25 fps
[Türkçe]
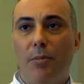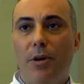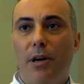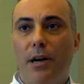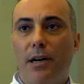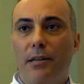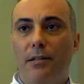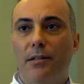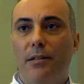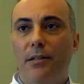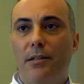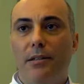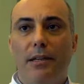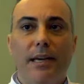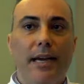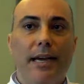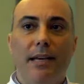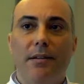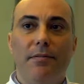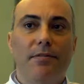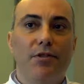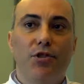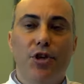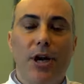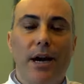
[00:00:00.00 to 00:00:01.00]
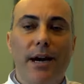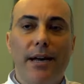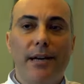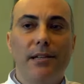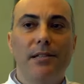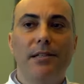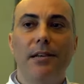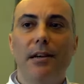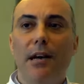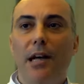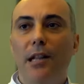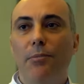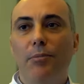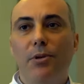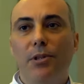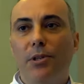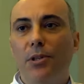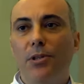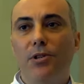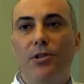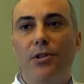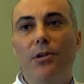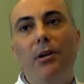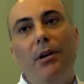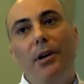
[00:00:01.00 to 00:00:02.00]
Ama artık yani çaresi
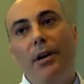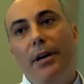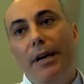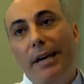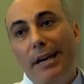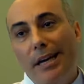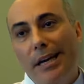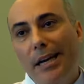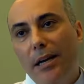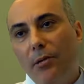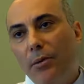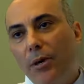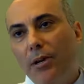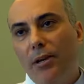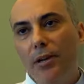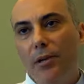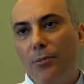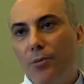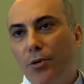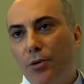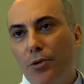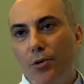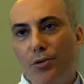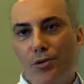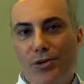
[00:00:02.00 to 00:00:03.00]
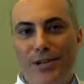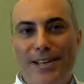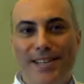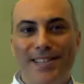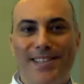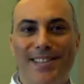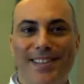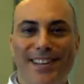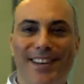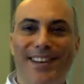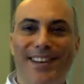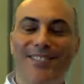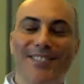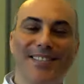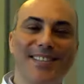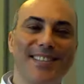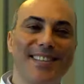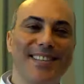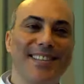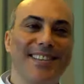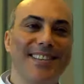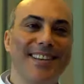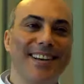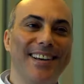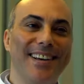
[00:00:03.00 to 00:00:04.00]
kalmadığı için yani bakalım göreceğiz
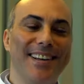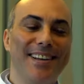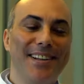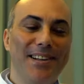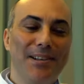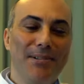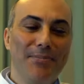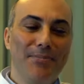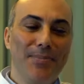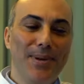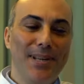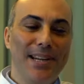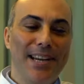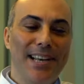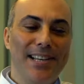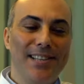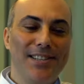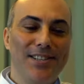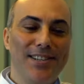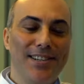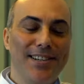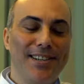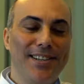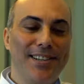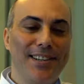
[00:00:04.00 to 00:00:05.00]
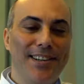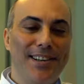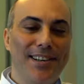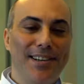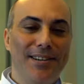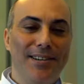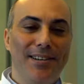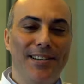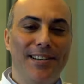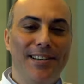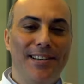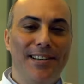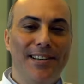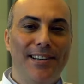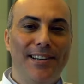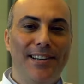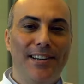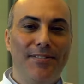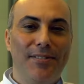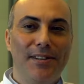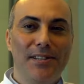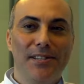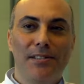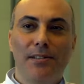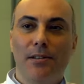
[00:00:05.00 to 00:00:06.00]
havasında birazcık e,
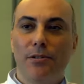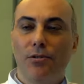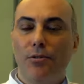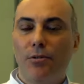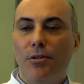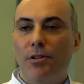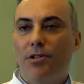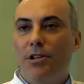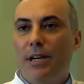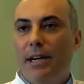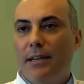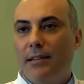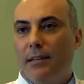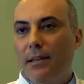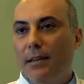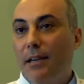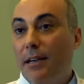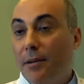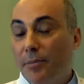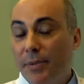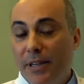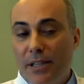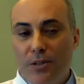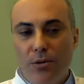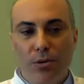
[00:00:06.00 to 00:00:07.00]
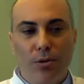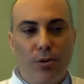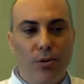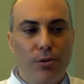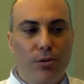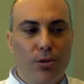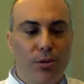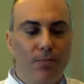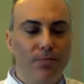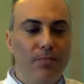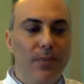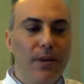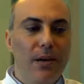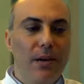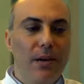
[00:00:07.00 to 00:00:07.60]
kafasında soru işaretiyle ameliyatı oldu.